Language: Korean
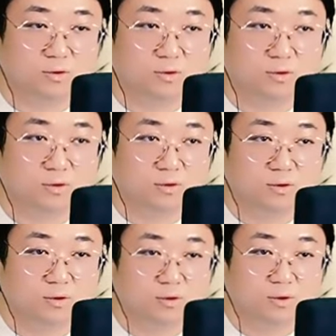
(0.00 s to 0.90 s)
예, 형이
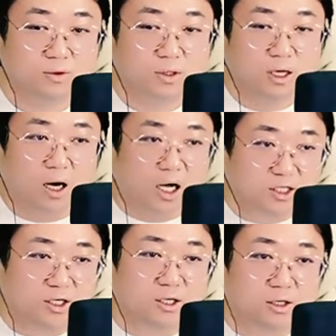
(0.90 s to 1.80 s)
떨어졌을 때 제가
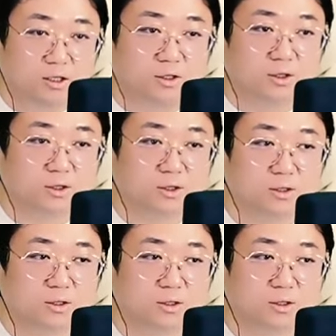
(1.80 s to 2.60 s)
아니.